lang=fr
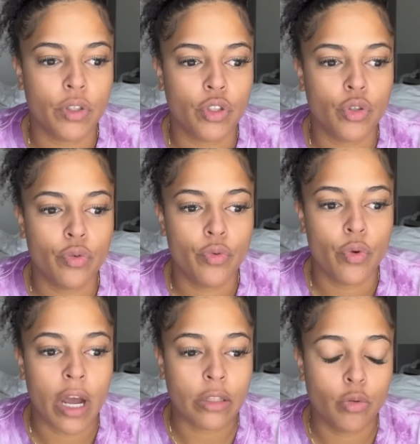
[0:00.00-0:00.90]
je
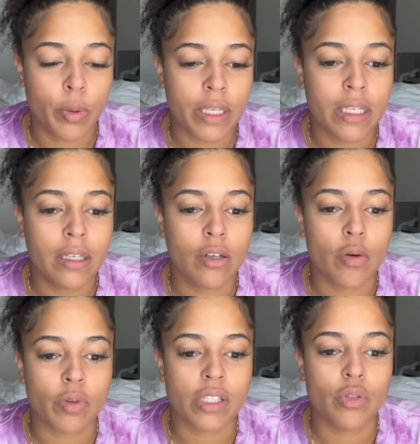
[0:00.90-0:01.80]
veux à tout prix
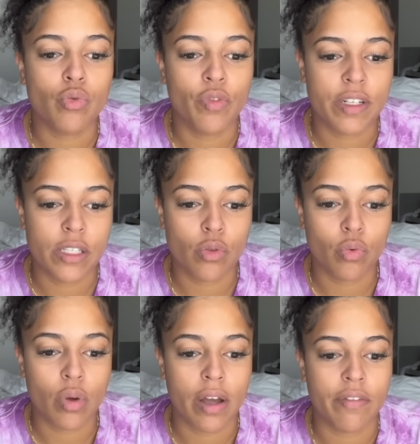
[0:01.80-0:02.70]
commencer une nouvelle
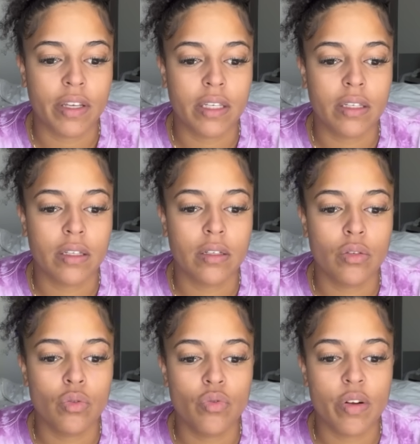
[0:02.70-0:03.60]
saison avec
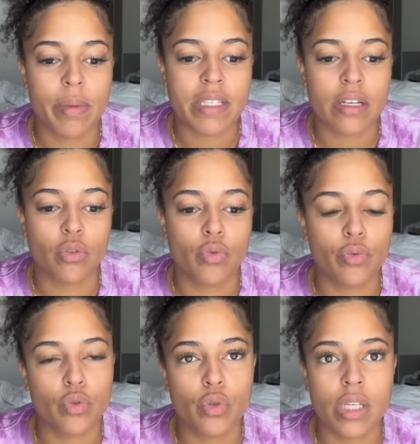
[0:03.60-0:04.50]
une nouvelle manière de
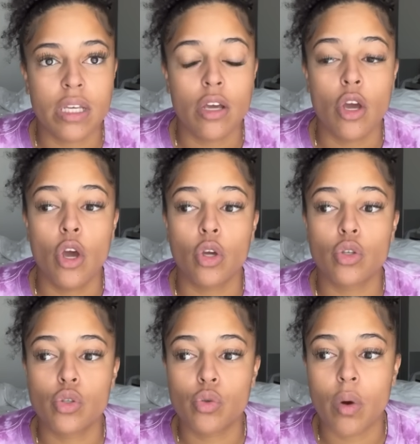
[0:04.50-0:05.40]
fonctionner, que
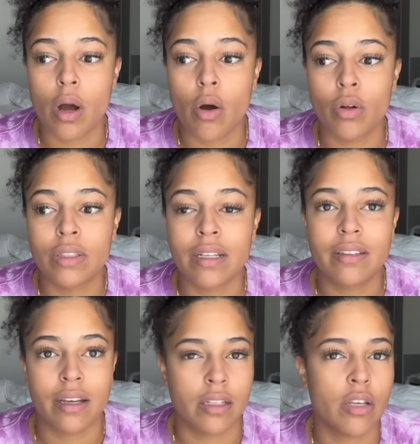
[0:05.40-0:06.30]
ce soit en
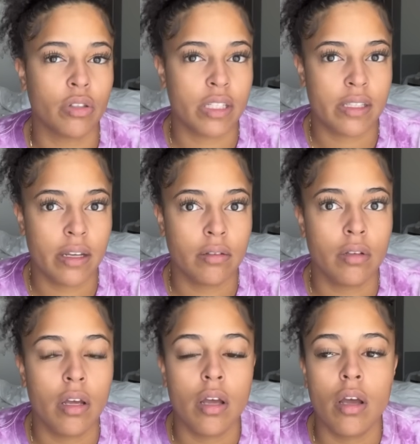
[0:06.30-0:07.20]
interne et en externe.
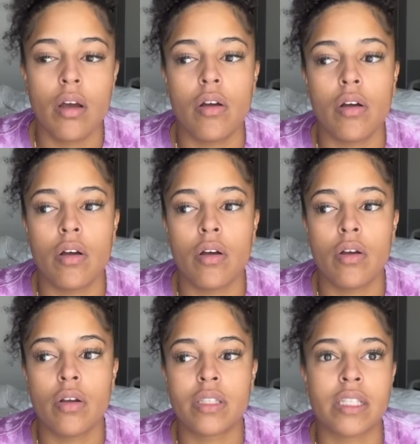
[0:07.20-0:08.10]

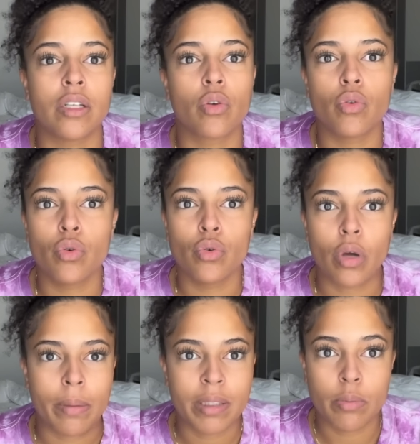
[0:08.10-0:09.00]
Euh, c'est-à-dire qu'il y
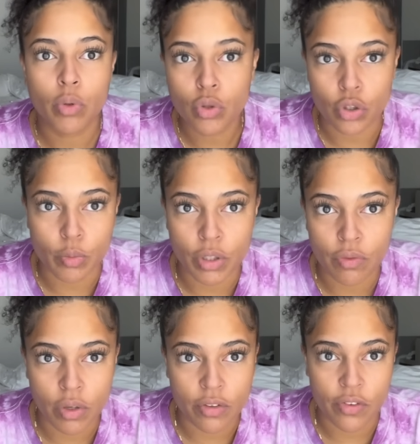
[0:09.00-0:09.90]
aura peut-être beaucoup de changements qui
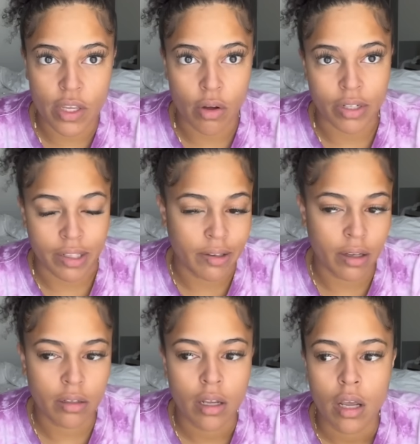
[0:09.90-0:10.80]
vont être faits en
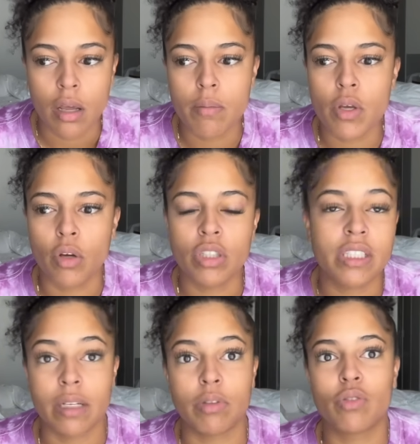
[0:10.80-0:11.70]
interne, mais en
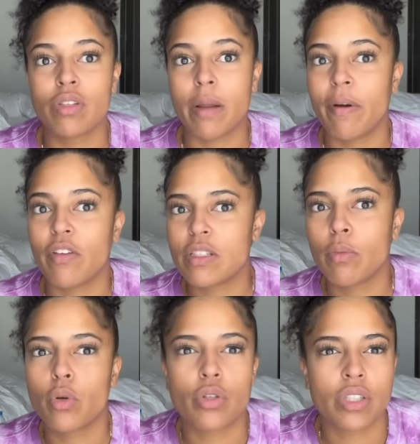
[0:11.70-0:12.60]
externe, peut-être que vous n'allez pas
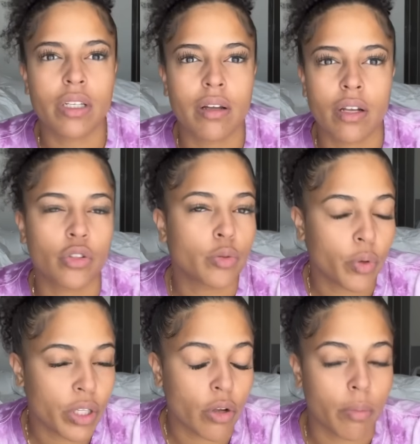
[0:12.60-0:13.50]
forcément ressentir un
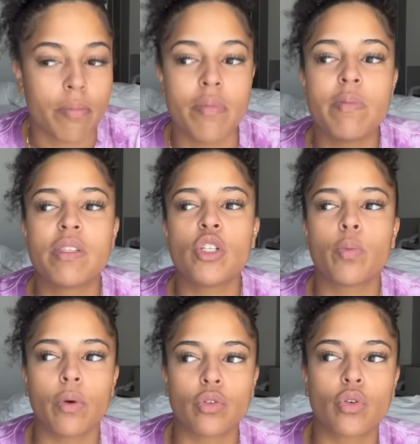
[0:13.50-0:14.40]
changement énorme. Même si je
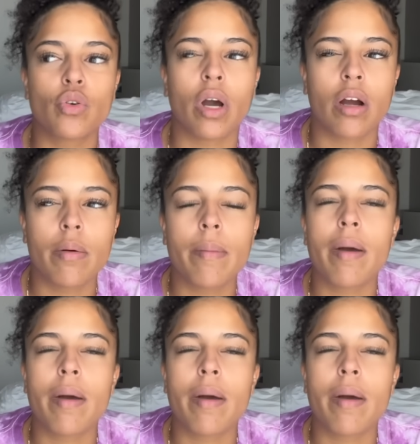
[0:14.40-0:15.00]
pense qu'il y aura quand même